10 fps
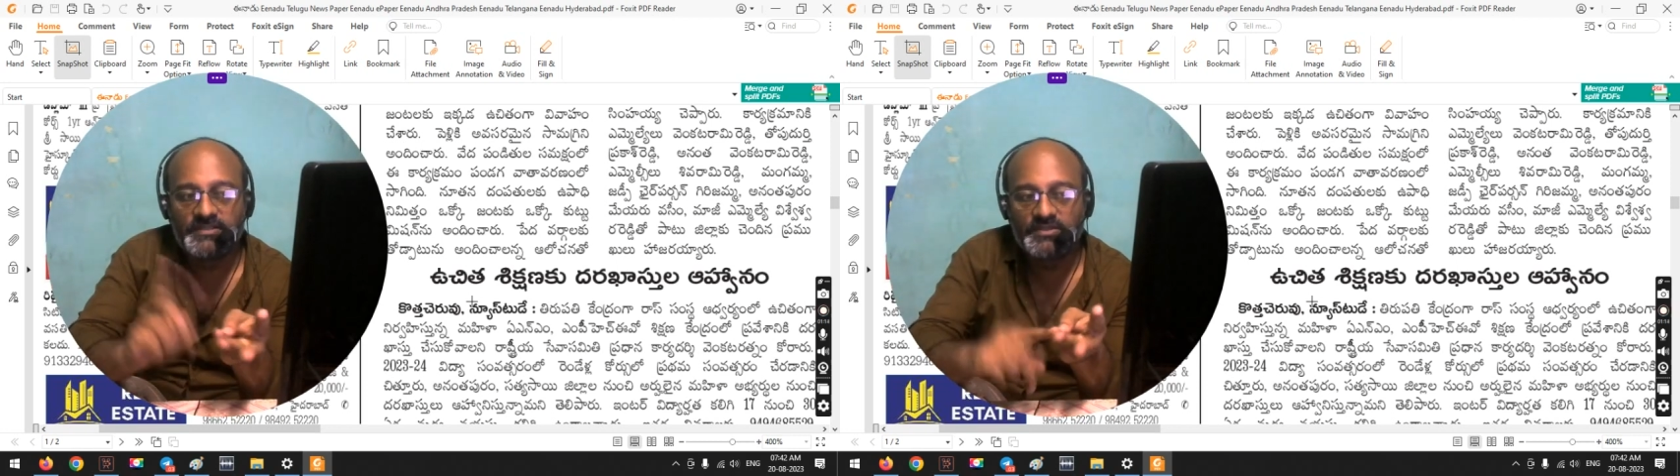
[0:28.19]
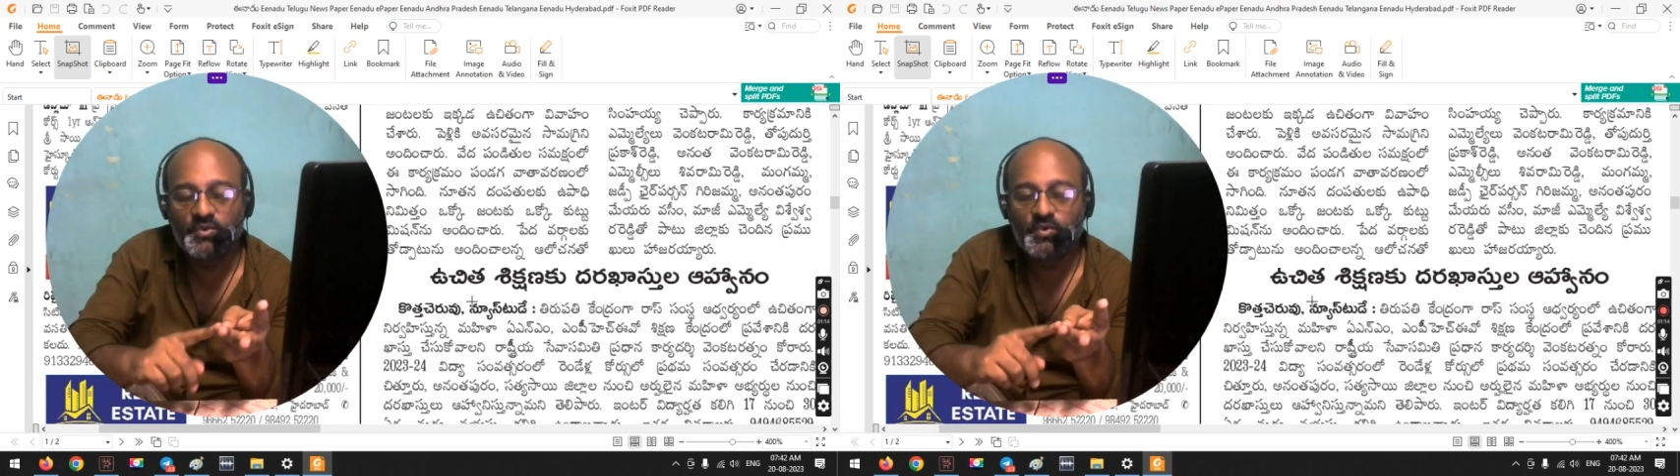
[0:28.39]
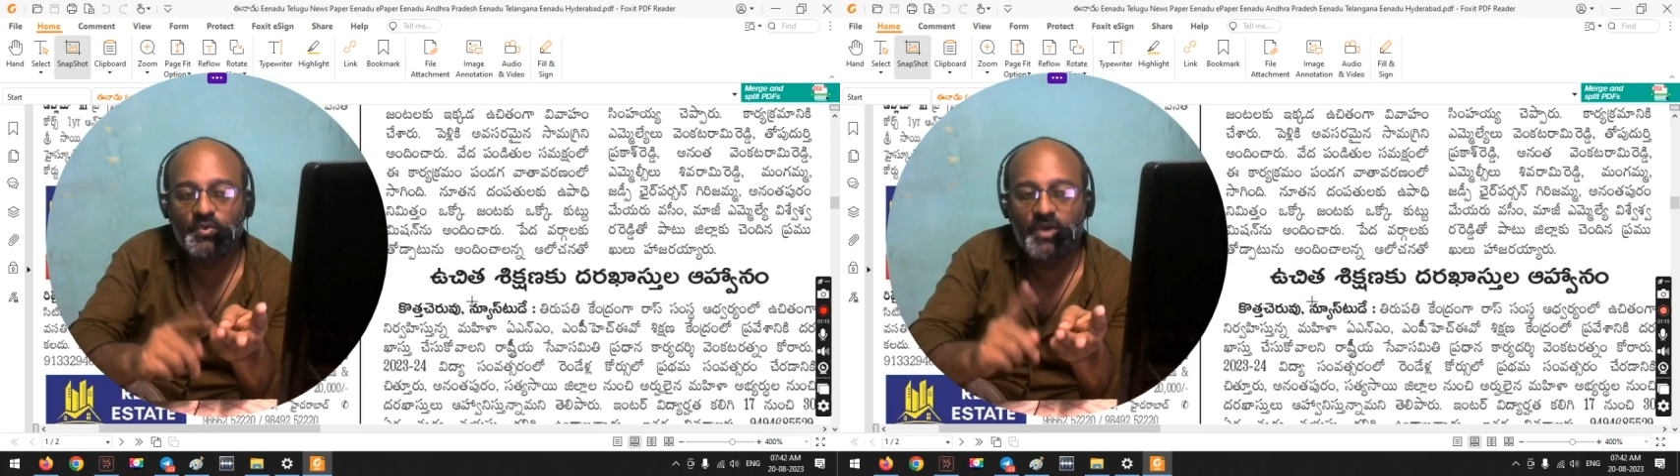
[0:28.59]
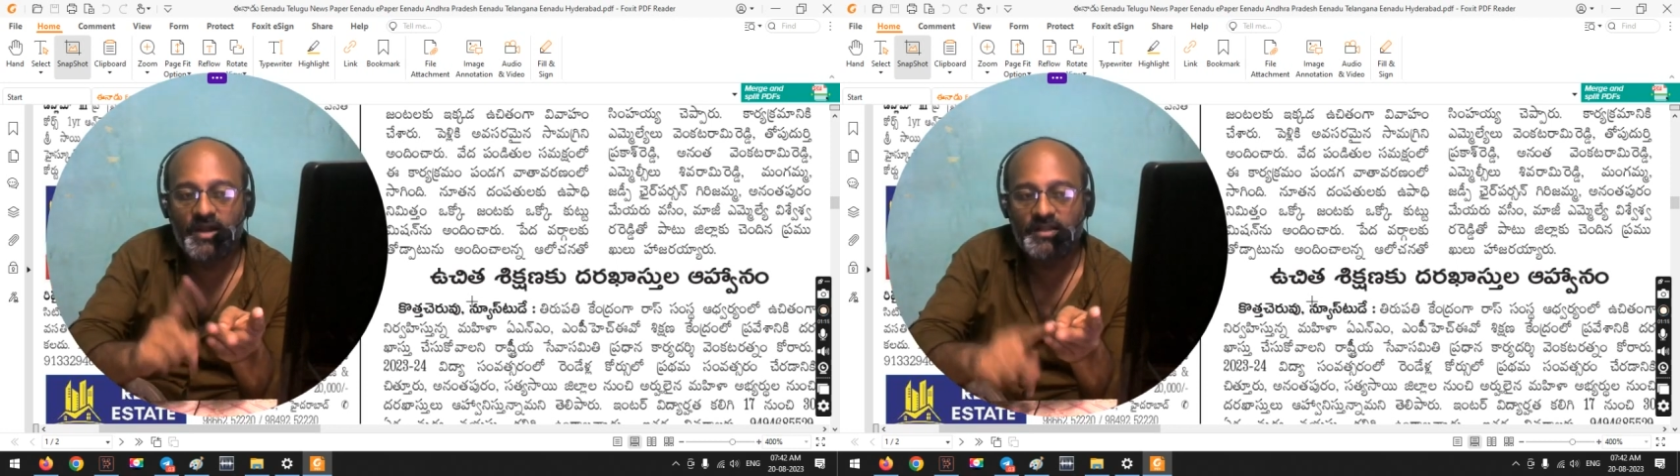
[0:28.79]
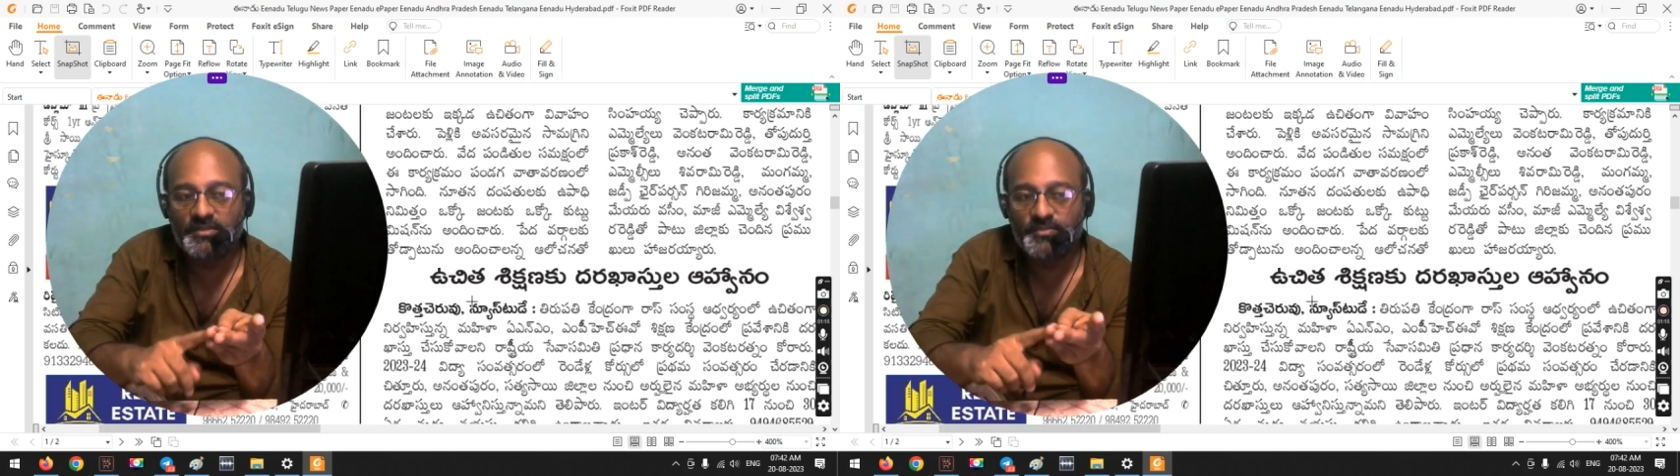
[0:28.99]
చిత్తూరు
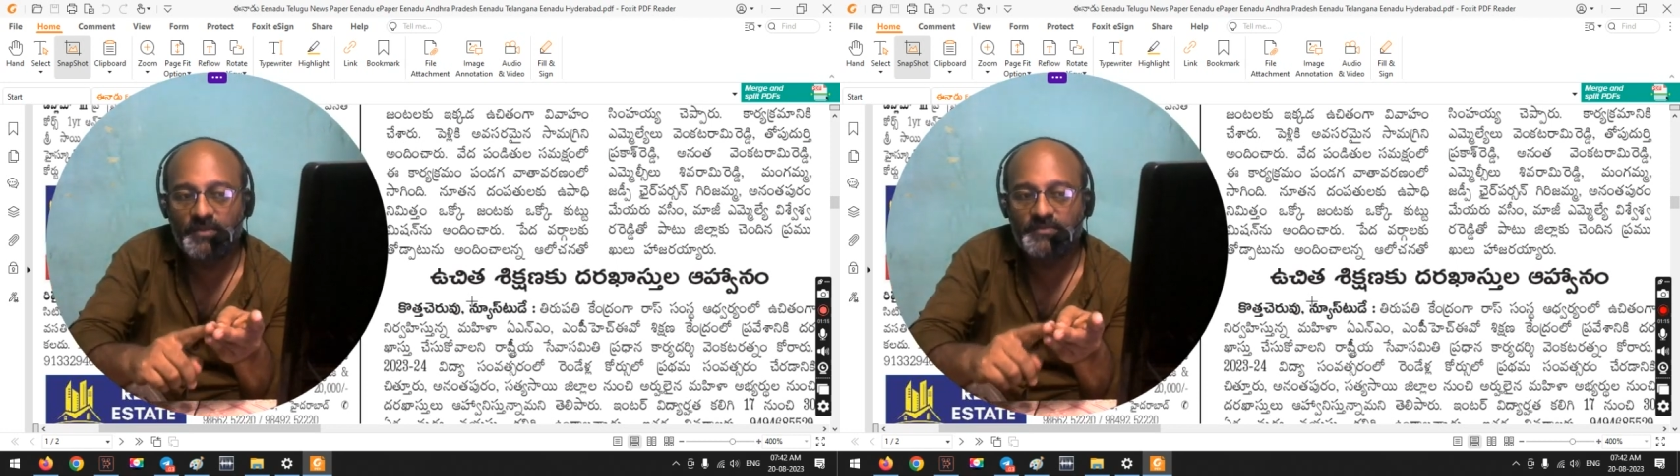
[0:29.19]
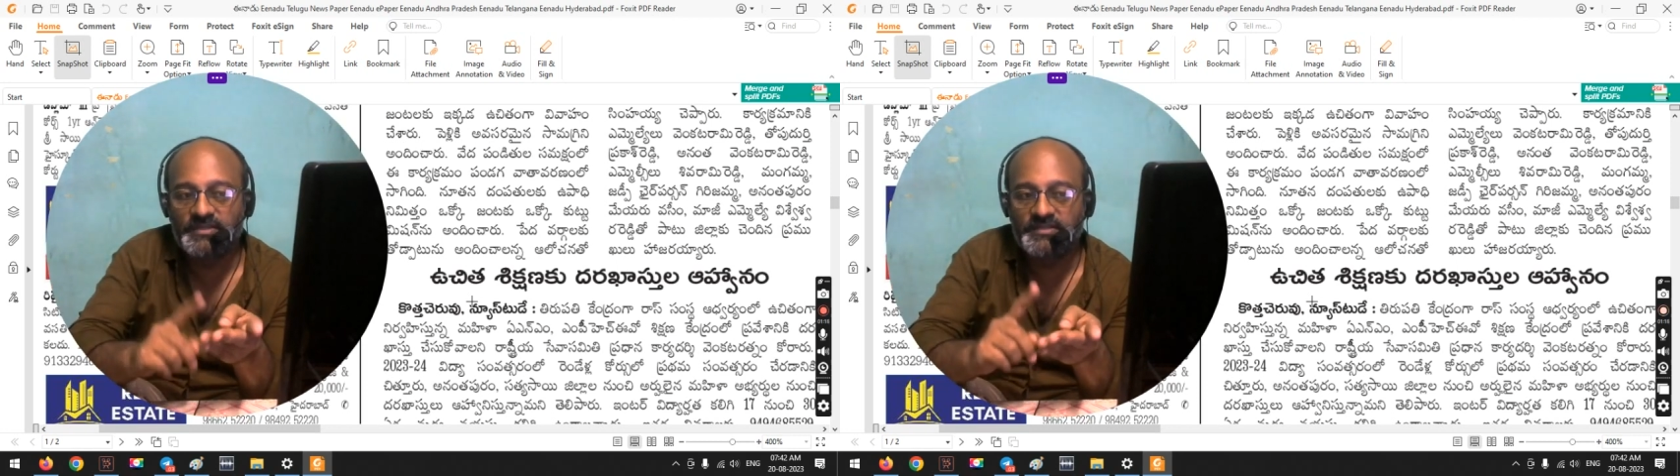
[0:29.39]
అనంతపురం